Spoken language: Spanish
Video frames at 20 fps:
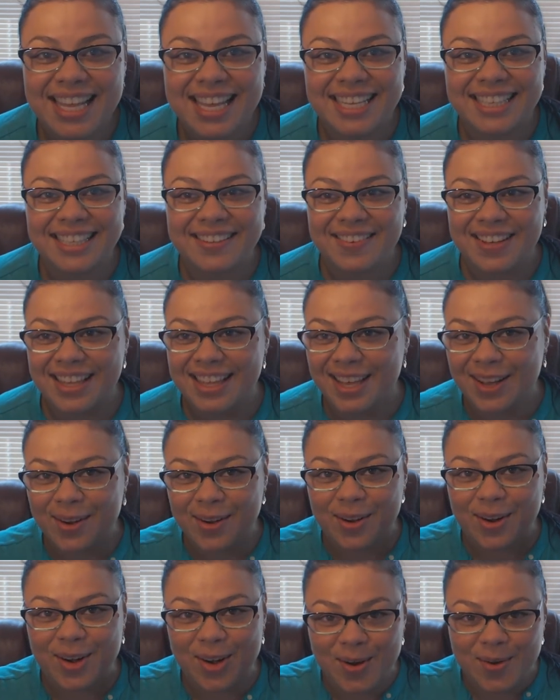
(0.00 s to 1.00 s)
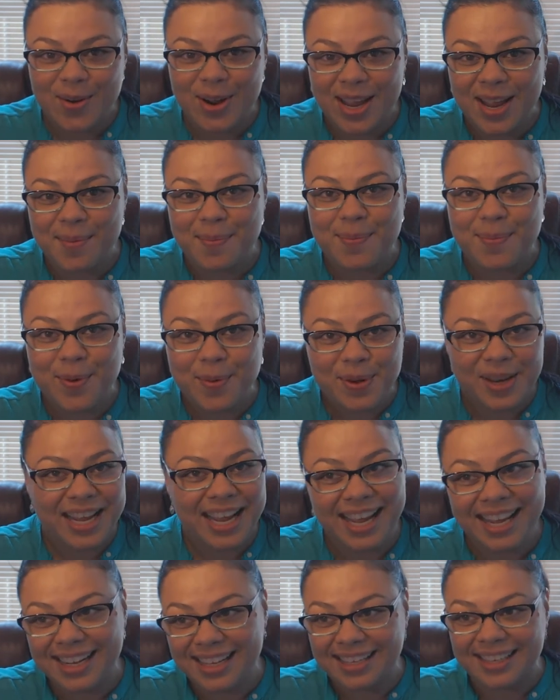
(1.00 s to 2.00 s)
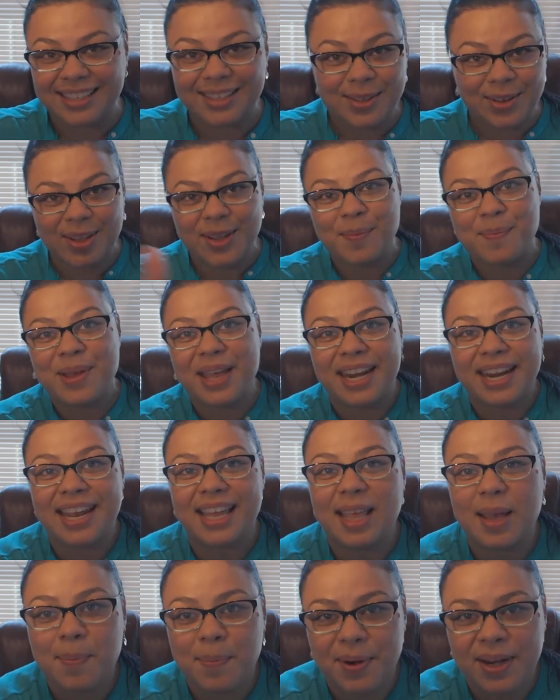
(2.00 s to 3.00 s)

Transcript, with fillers: Y este video lo voy a publicar en todas mis redes